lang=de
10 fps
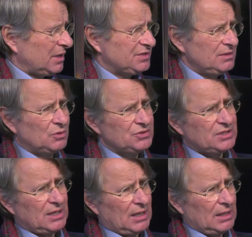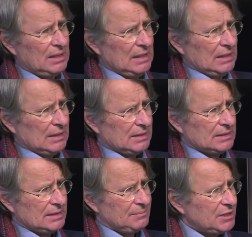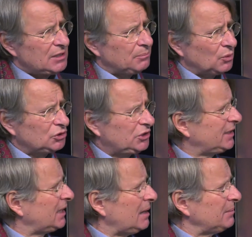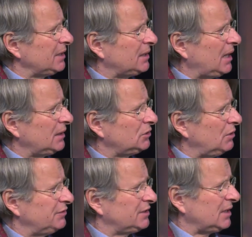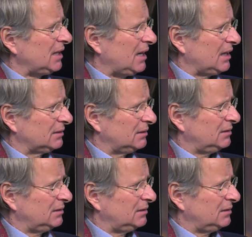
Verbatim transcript: Simonskall. Äh, Im Mittelpunkt steht ein amerikanischer Veteran,